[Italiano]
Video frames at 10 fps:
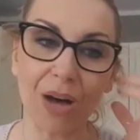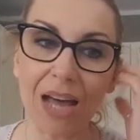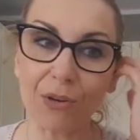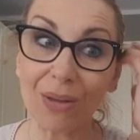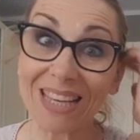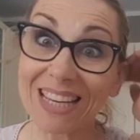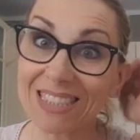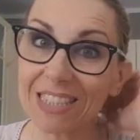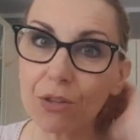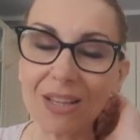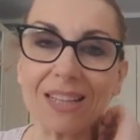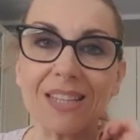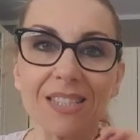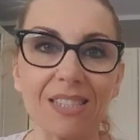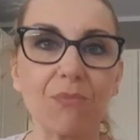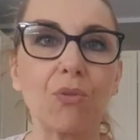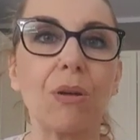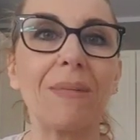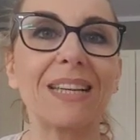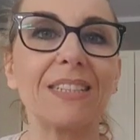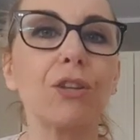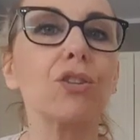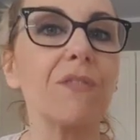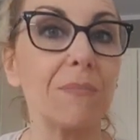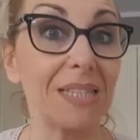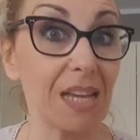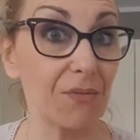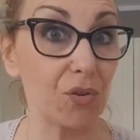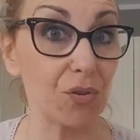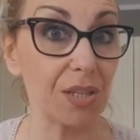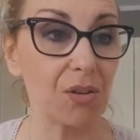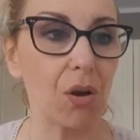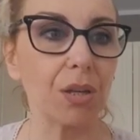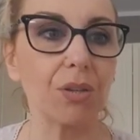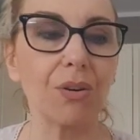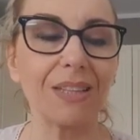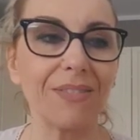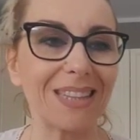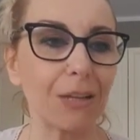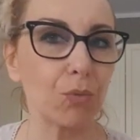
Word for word: hanno ingrandito tantissimo il mercatino dove mi servo io di solito è diventata